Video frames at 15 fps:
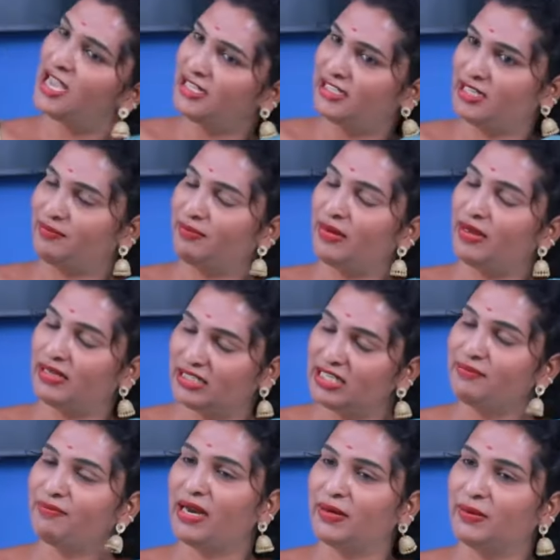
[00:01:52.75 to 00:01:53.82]
అని చెప్పా
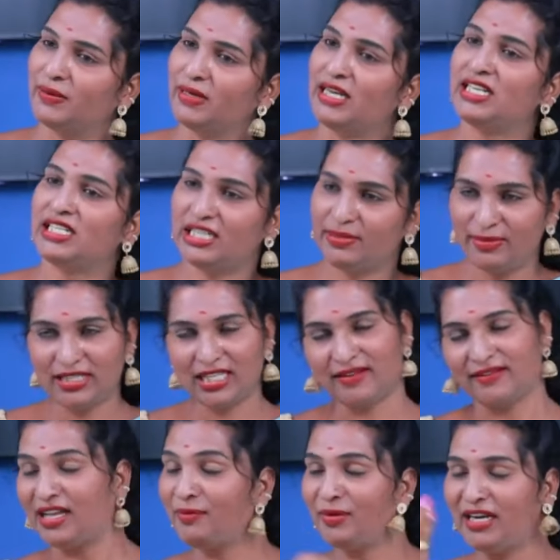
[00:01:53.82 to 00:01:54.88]
చెప్పాడు చెప్పిన
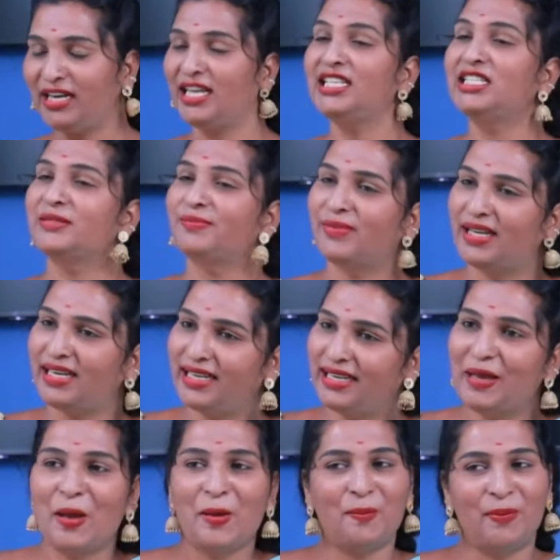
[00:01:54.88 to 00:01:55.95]
తర్వాత అప్పుడు నేనేం చెప్పాలి
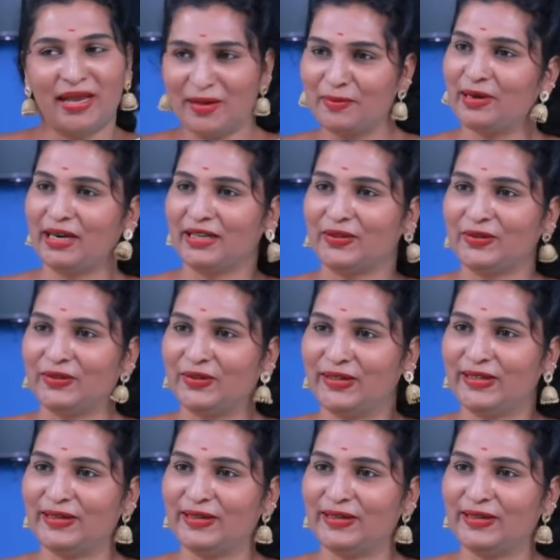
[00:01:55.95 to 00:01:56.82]
భయపడకు